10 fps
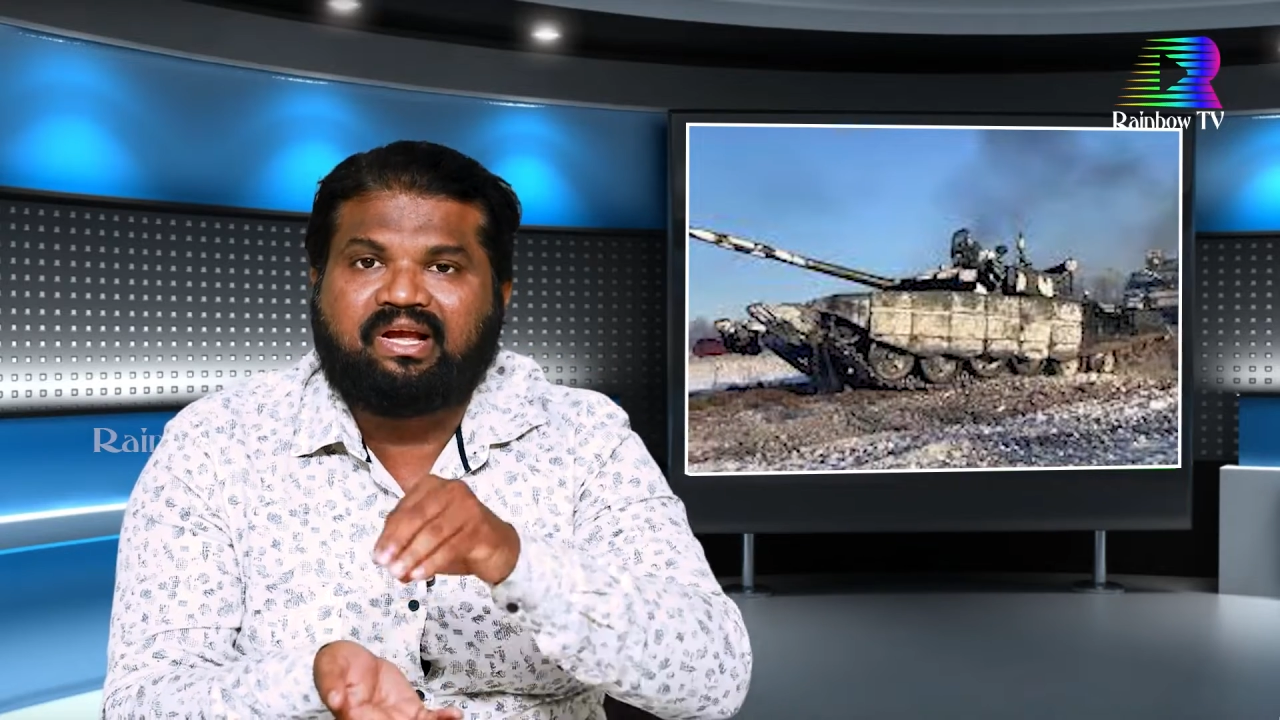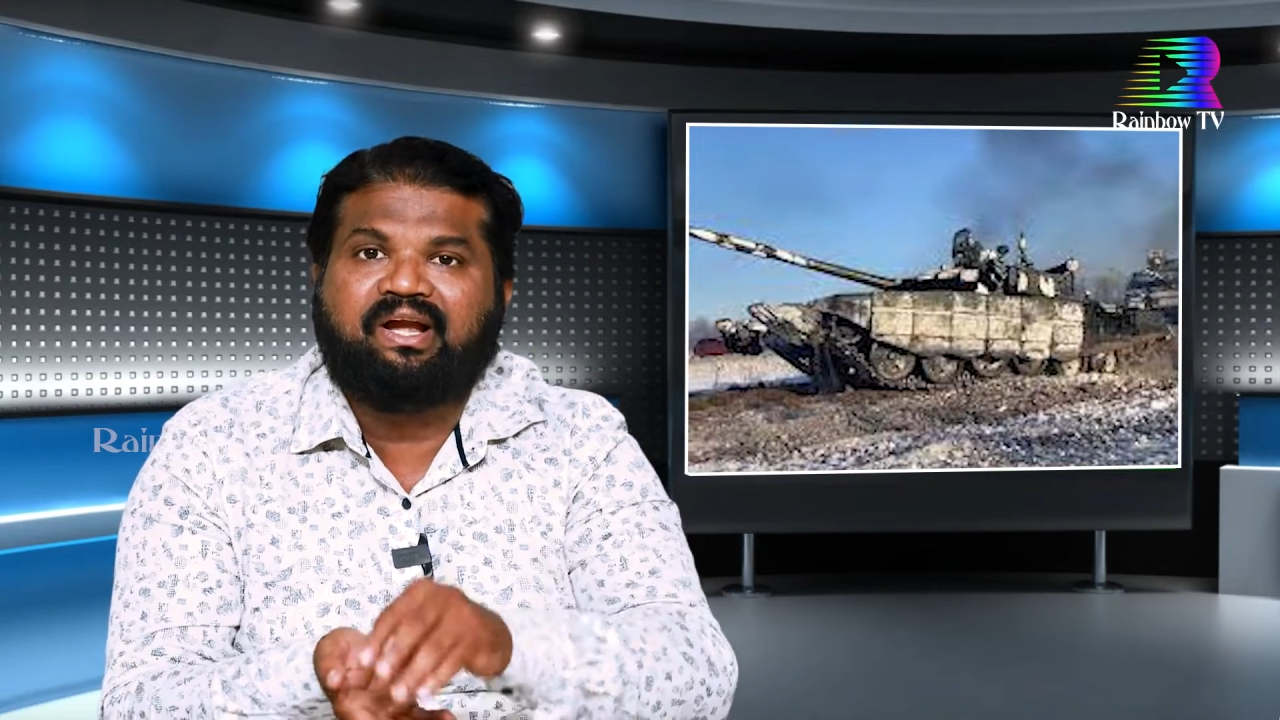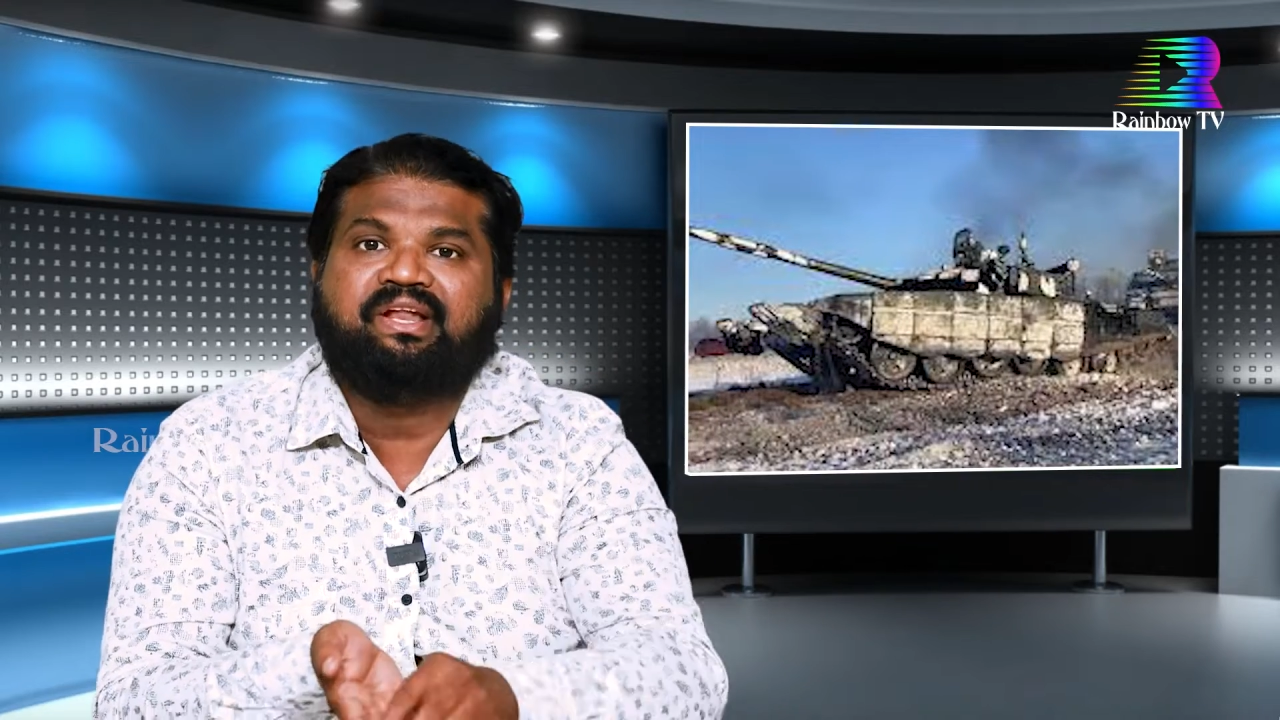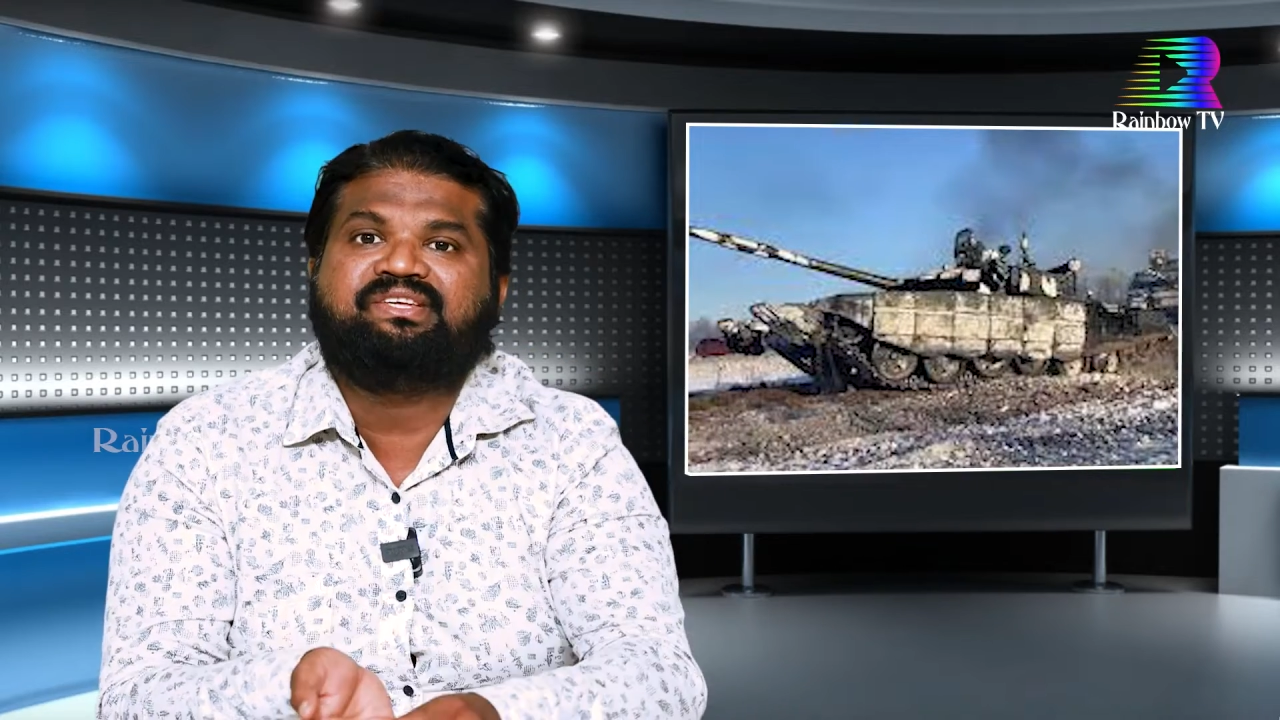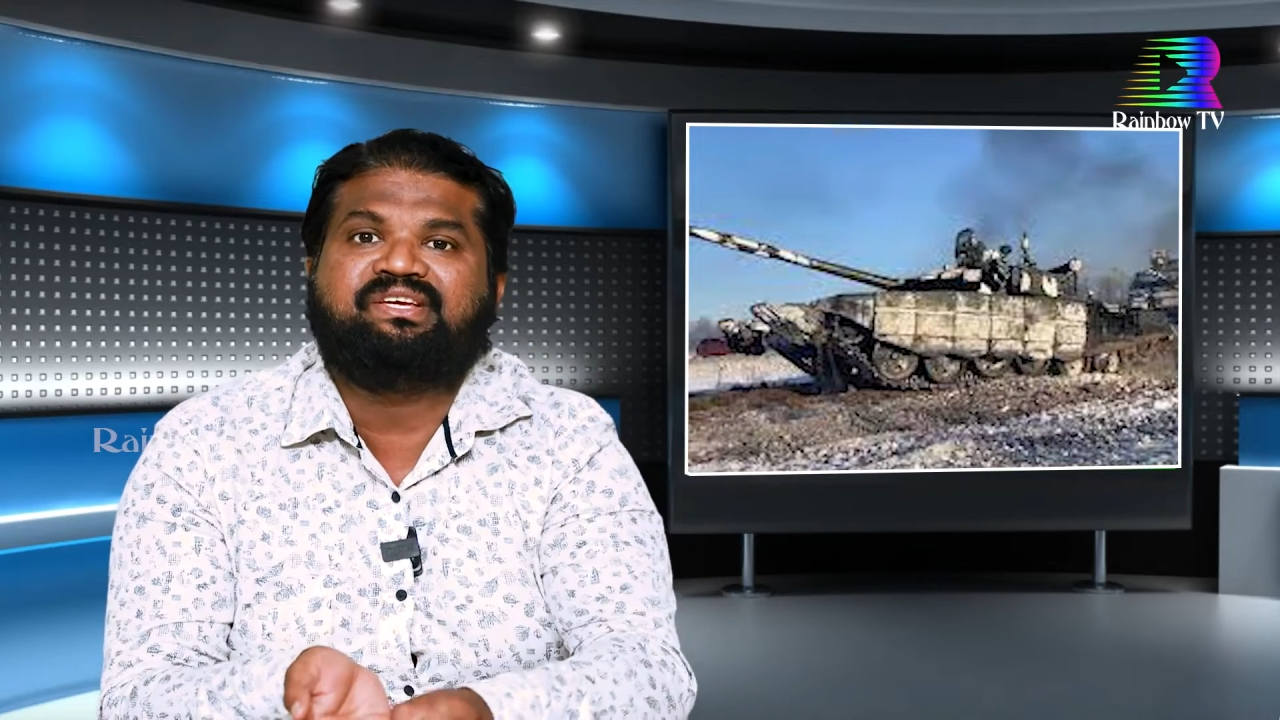
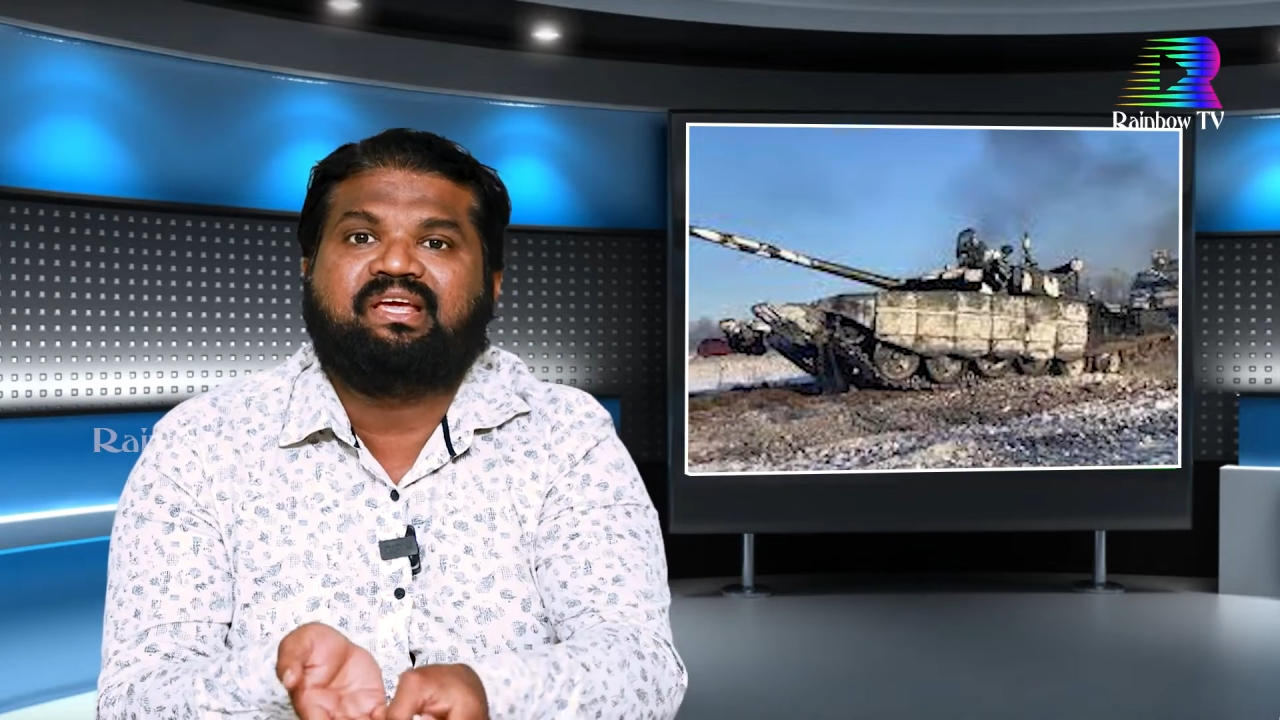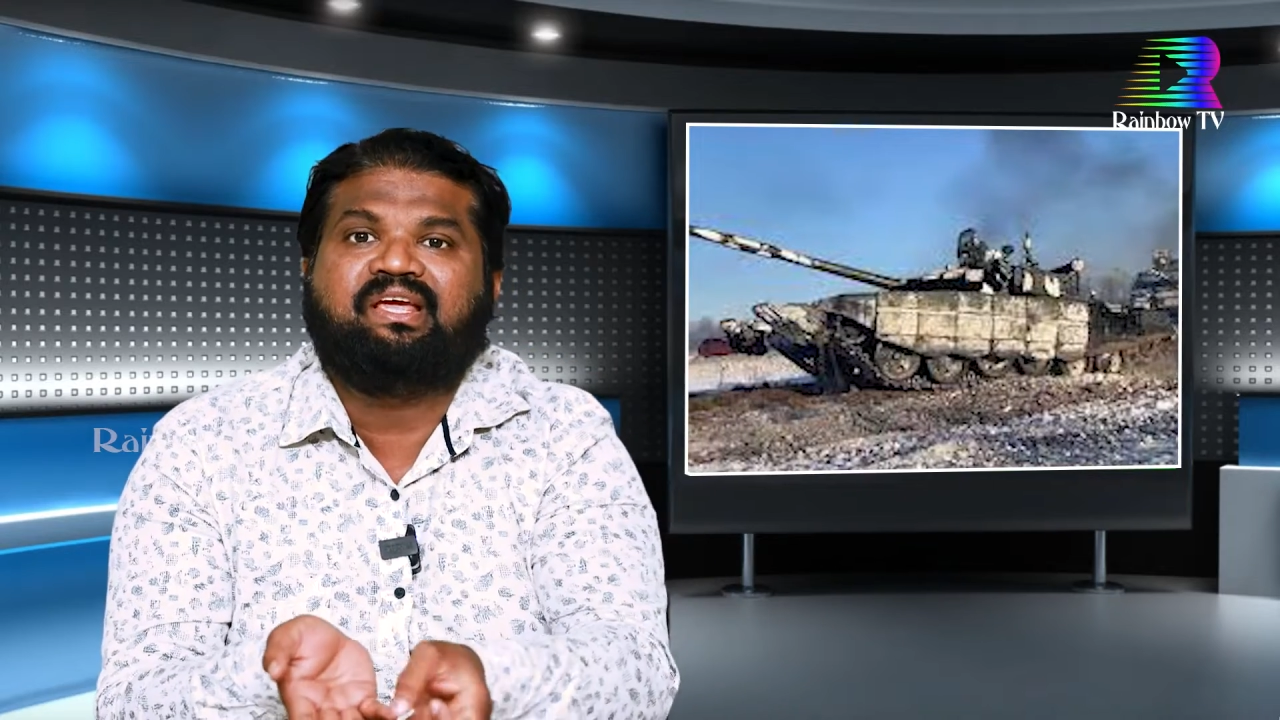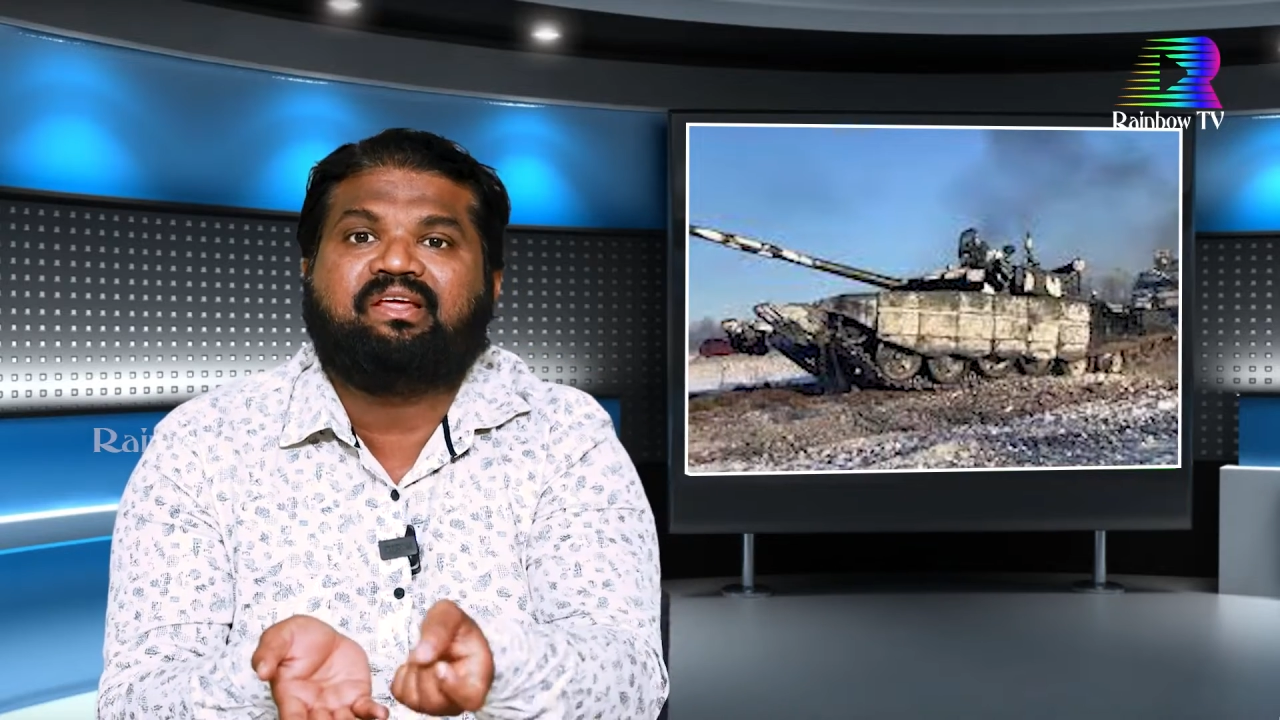ఇక్కడి నుంచి